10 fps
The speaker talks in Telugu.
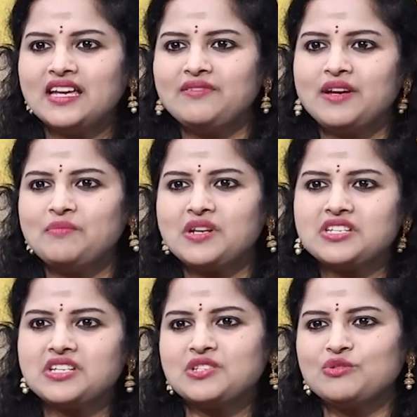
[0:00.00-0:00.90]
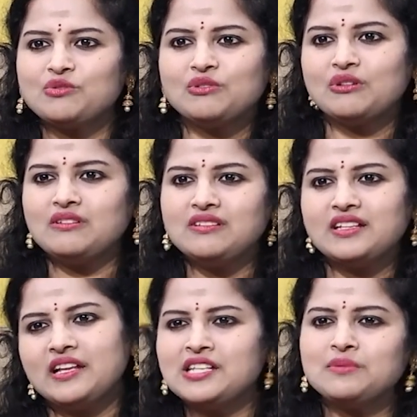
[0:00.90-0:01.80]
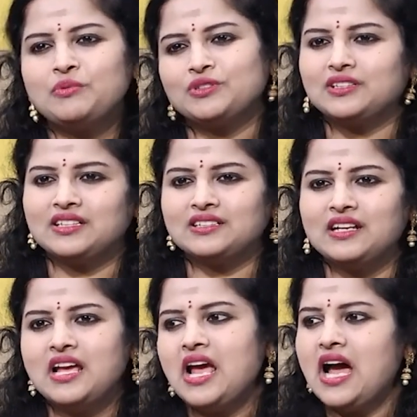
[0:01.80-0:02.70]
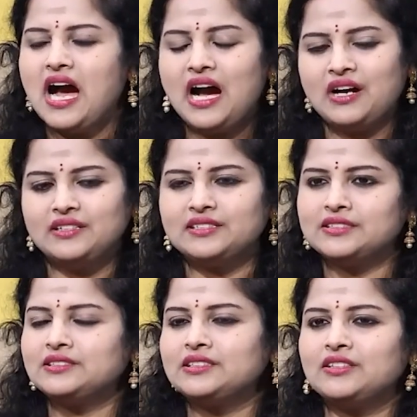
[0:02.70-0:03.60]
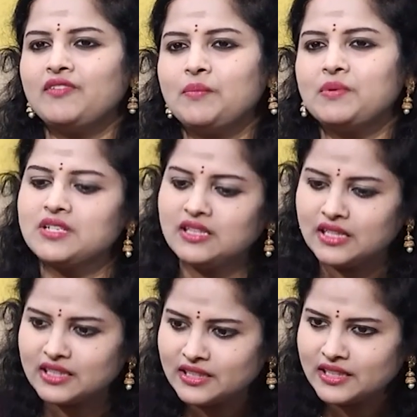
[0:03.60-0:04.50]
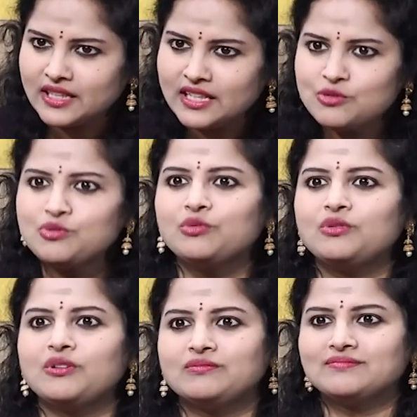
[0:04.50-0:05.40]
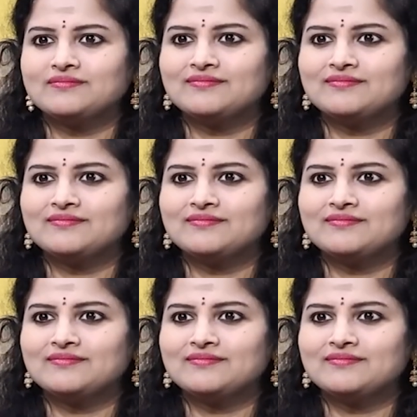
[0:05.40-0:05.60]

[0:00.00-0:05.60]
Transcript: ఏ వైబ్రేషన్ ఇస్తుందో నీకు తెలిసిపోతుంది అది ఆ దడదడదడ వైబ్రేషన్ దడదడయే చూస్తుంటాం